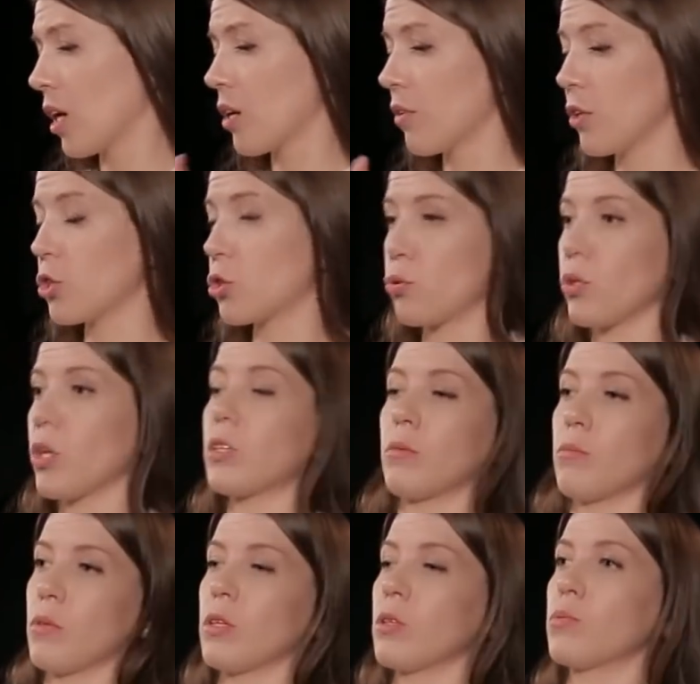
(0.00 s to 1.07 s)
говорит, что я
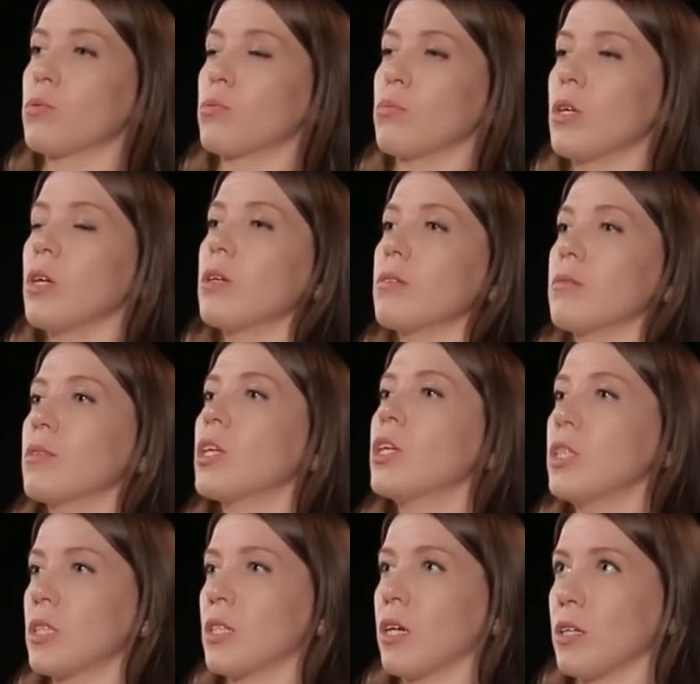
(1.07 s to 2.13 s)
там, я, допустим, я
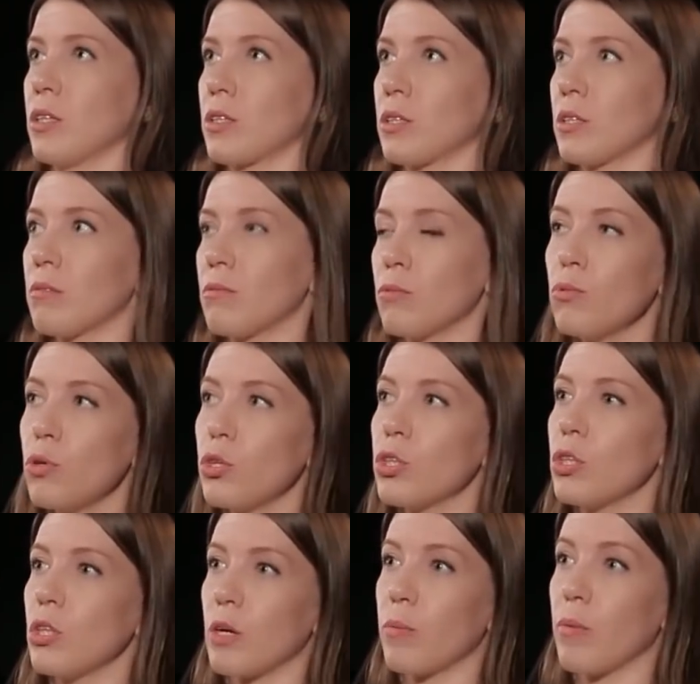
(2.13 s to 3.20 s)
дагестанец, ну
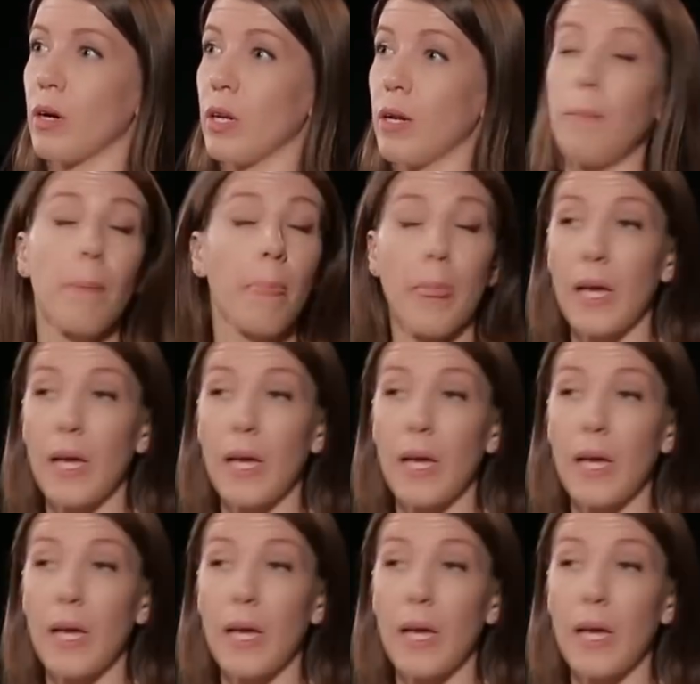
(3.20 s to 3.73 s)
это нормально.